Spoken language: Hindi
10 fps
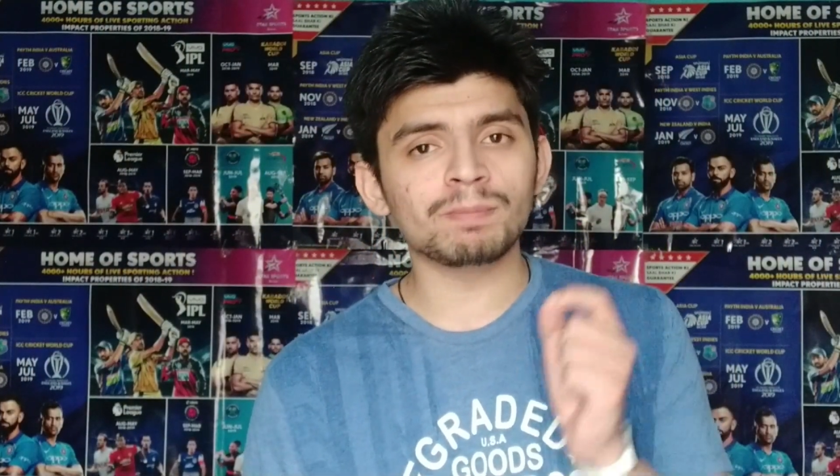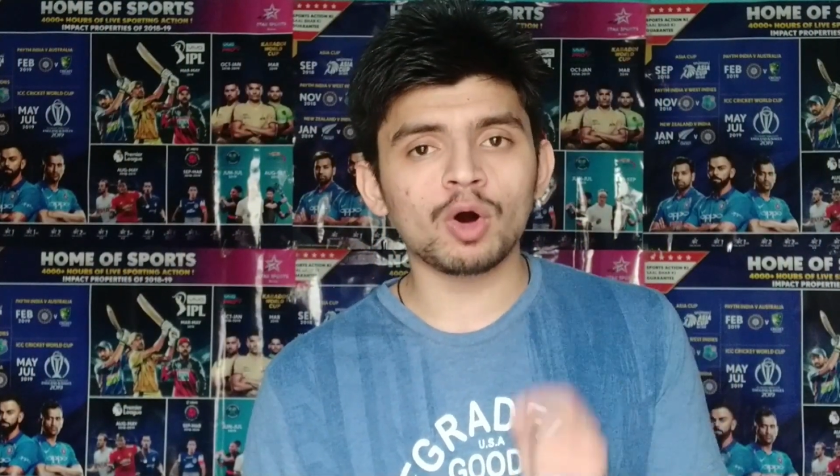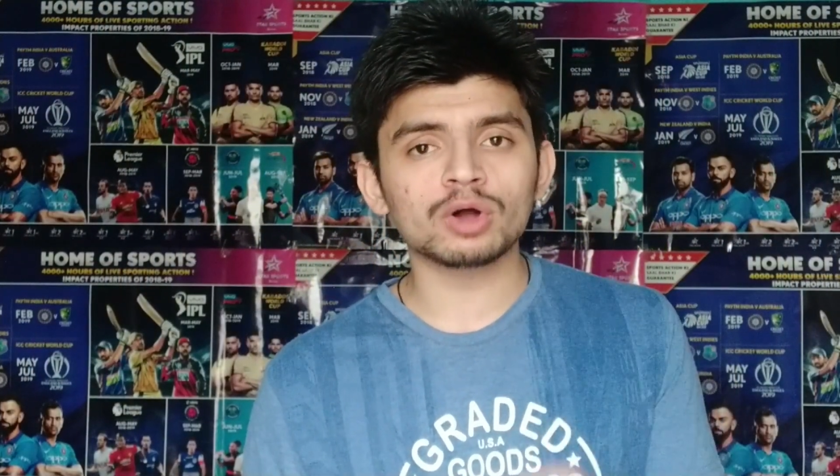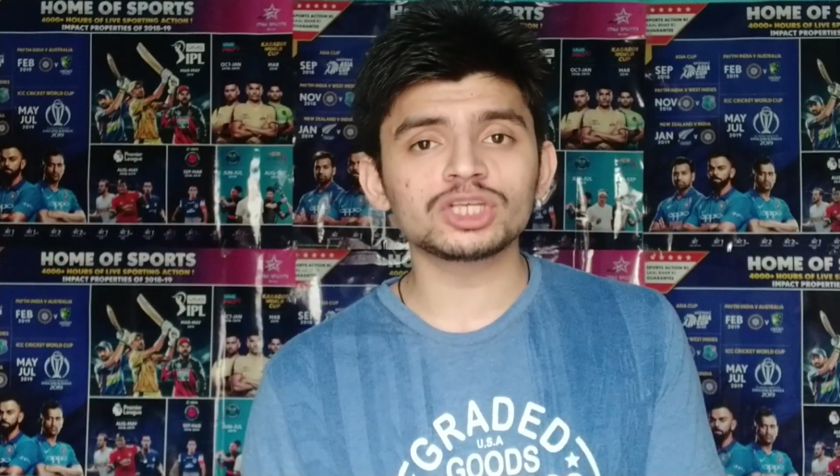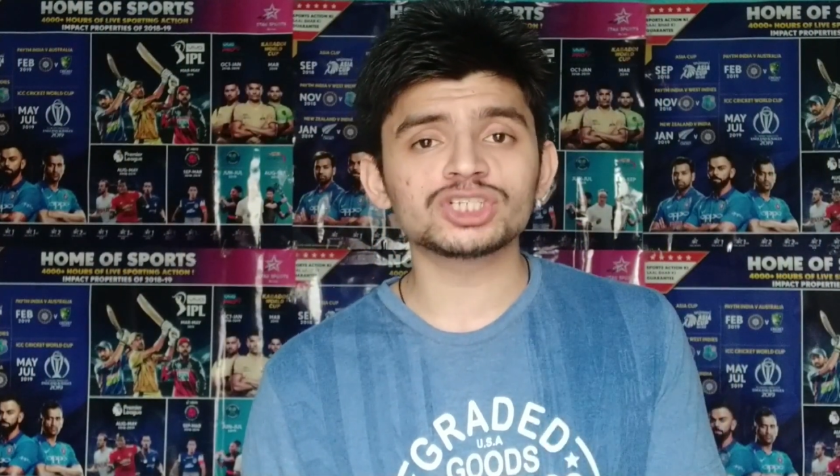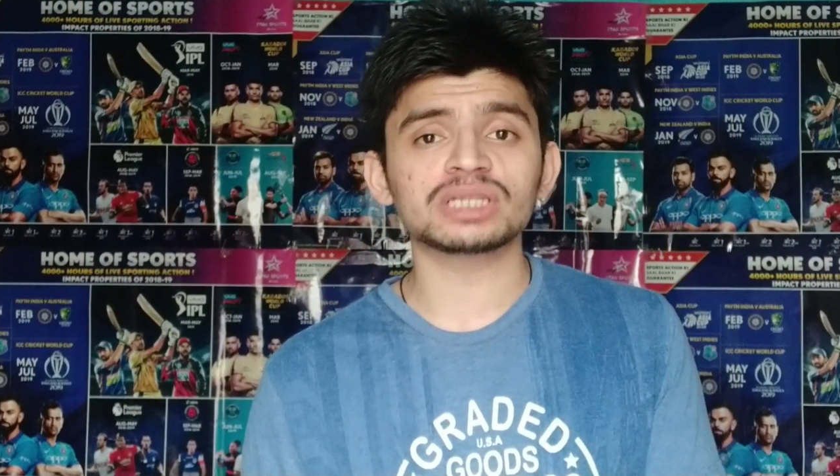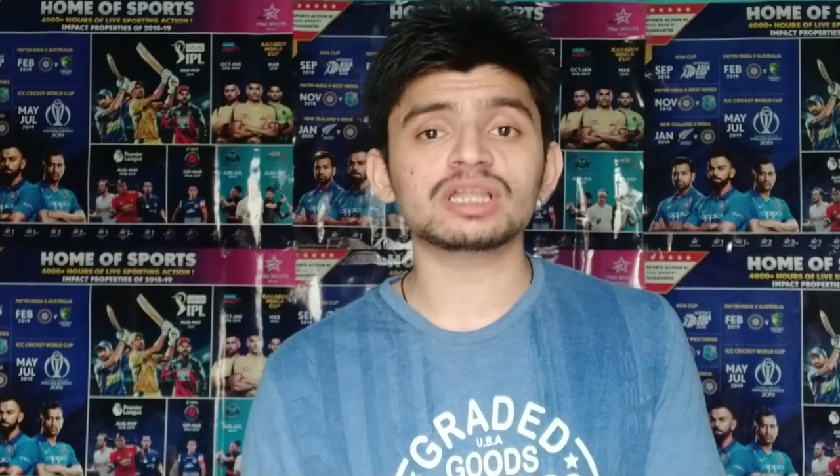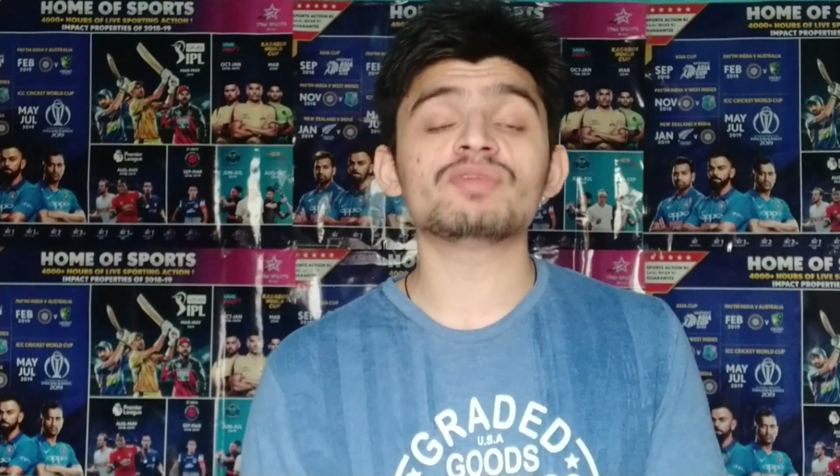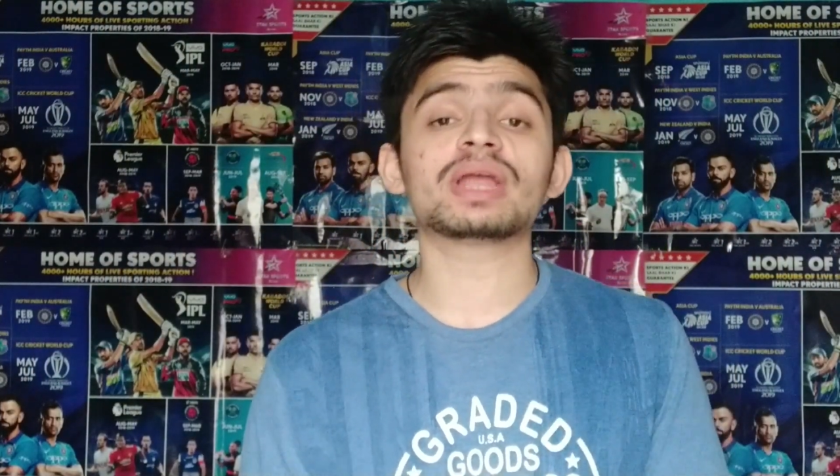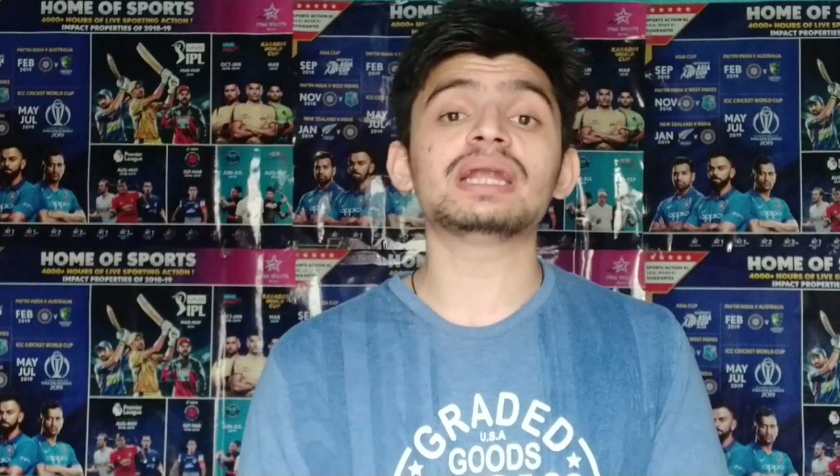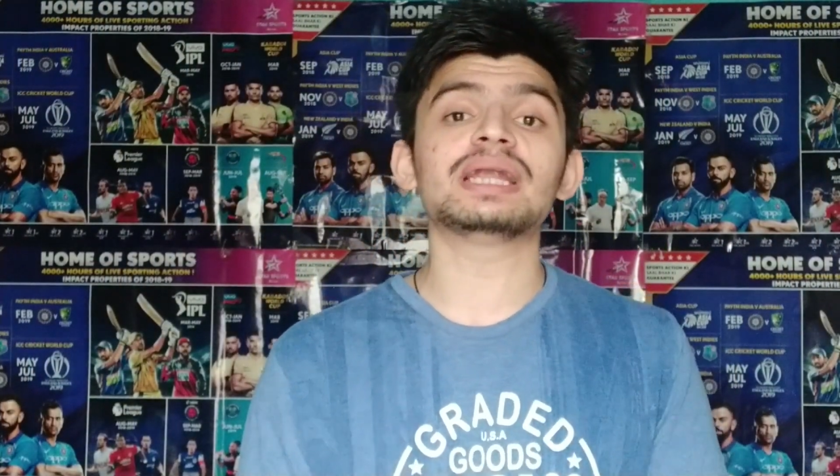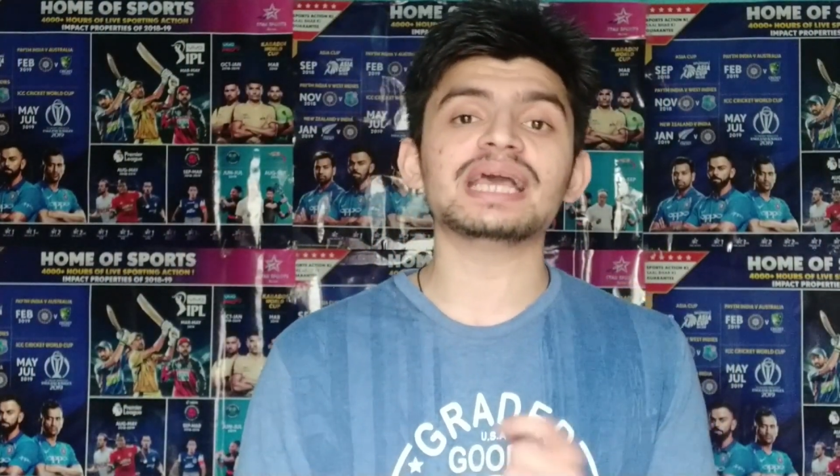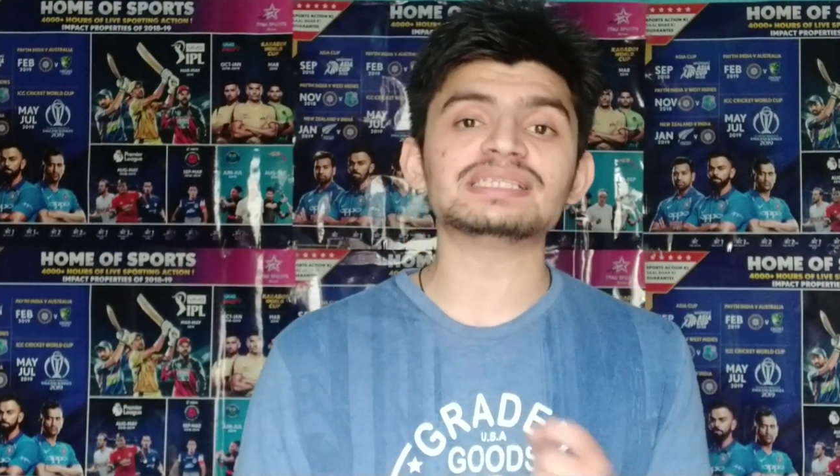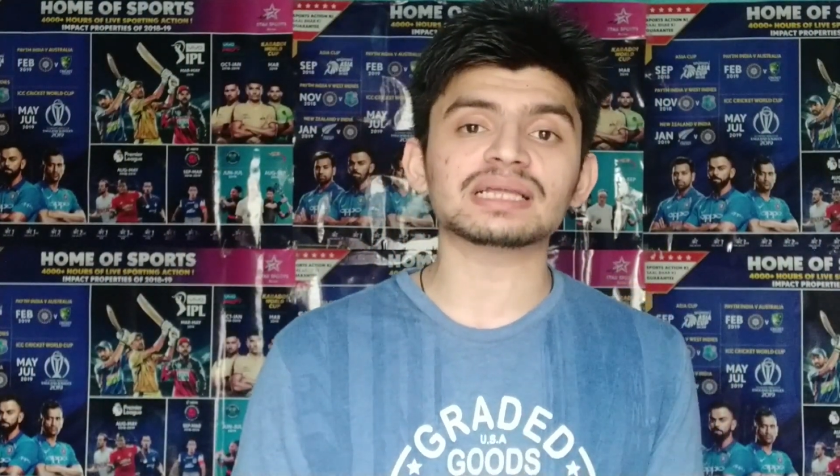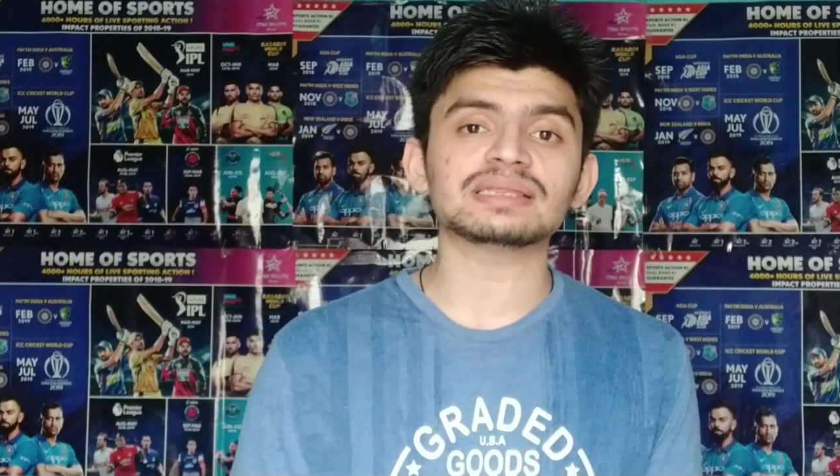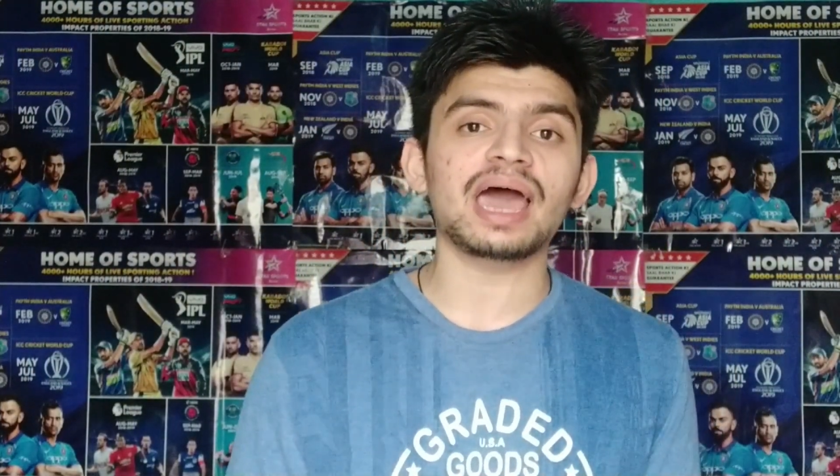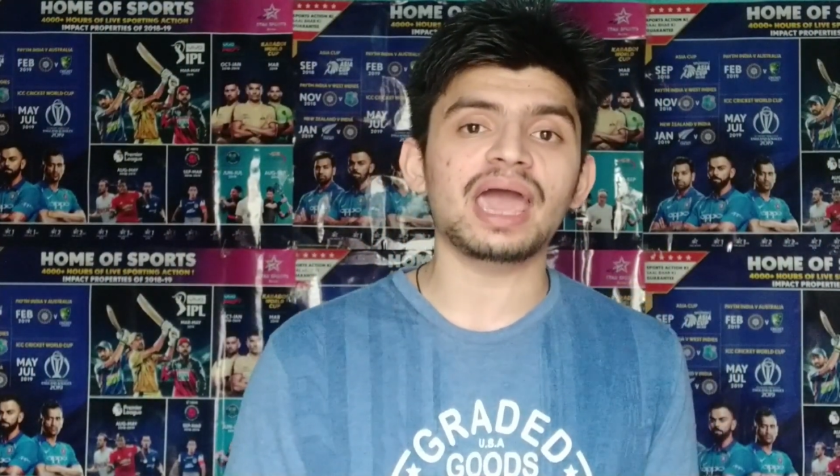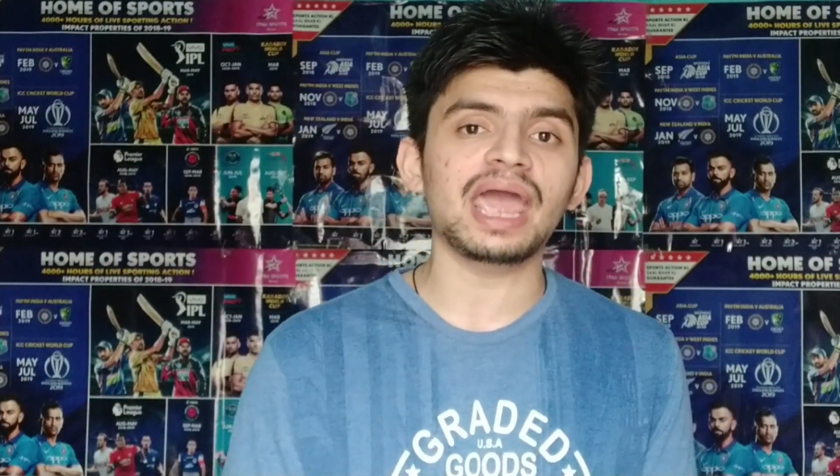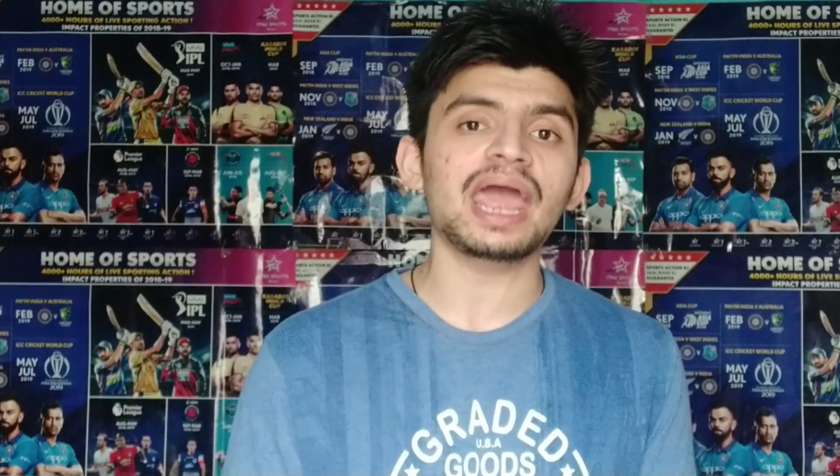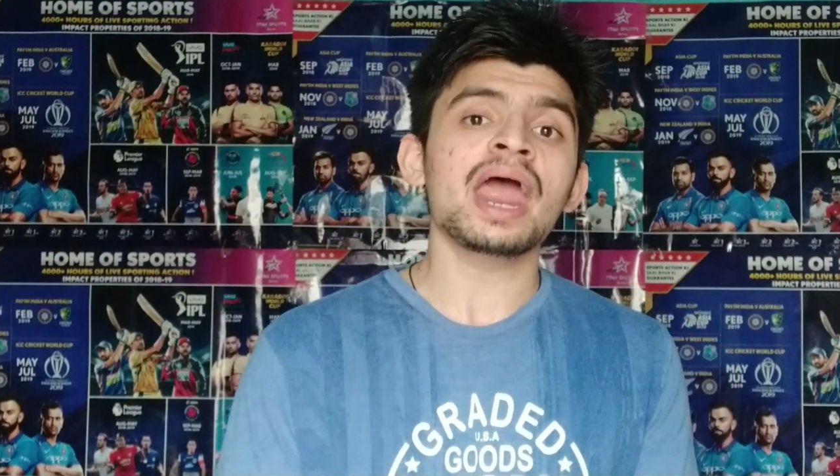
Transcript: बहुत ही शानदार विकेट ले सकता है